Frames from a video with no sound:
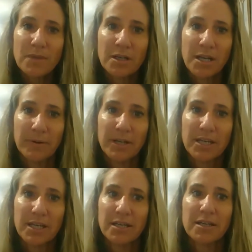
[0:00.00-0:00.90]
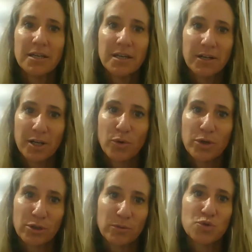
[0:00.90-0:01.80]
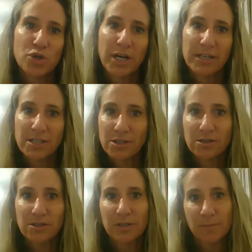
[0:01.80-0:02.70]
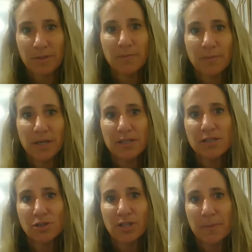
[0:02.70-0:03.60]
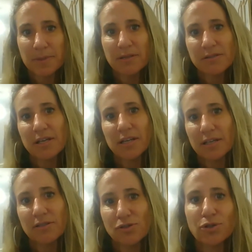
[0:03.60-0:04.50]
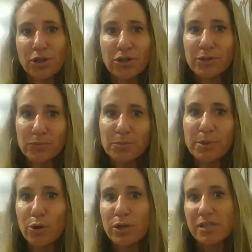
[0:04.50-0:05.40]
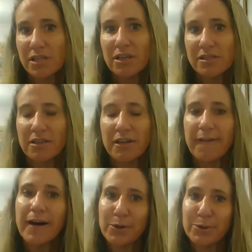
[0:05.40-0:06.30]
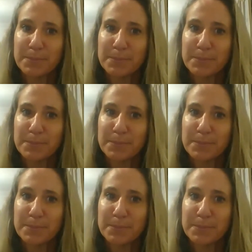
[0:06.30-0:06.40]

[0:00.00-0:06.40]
La verdad que recuerdo con mucho cariño y, me hizo también ser quien soy hoy, un poco ese, ese trabajo.